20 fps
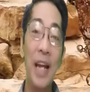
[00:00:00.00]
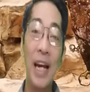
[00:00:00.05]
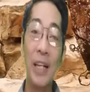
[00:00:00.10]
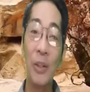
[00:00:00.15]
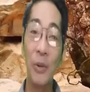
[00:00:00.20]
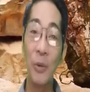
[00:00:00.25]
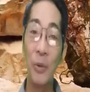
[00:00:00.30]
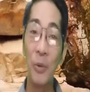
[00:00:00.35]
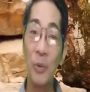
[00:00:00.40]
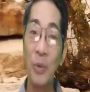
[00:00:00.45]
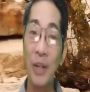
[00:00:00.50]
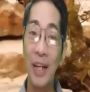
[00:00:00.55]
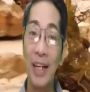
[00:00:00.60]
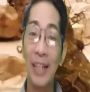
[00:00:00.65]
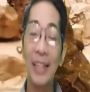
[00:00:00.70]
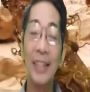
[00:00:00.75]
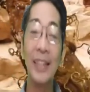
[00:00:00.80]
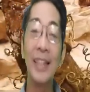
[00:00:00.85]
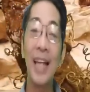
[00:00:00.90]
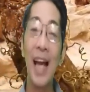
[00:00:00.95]

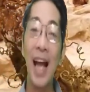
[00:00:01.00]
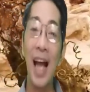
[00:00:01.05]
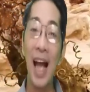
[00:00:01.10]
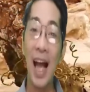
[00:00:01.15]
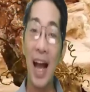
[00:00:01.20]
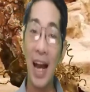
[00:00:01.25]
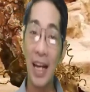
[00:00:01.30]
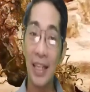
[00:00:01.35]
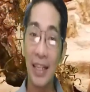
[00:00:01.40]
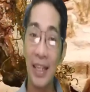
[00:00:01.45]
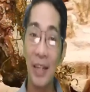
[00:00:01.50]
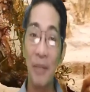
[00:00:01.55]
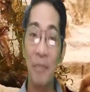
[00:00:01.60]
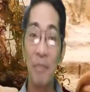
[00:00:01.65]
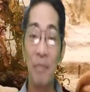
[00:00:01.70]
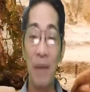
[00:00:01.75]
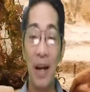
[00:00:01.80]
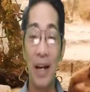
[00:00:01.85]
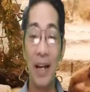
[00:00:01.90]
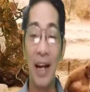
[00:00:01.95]
natutunan sa
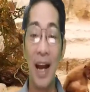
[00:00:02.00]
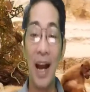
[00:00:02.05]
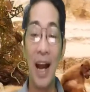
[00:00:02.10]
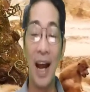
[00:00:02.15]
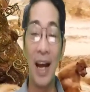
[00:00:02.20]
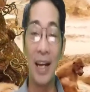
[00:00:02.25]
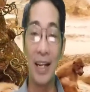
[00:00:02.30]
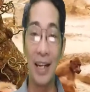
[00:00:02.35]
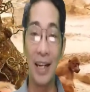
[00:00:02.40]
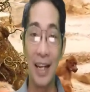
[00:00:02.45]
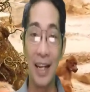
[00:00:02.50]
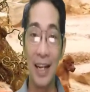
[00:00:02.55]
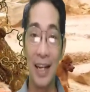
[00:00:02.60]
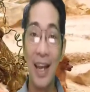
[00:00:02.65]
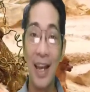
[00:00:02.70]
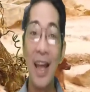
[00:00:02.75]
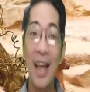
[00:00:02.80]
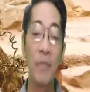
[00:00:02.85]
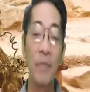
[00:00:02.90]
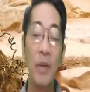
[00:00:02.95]
ating pag-aaral.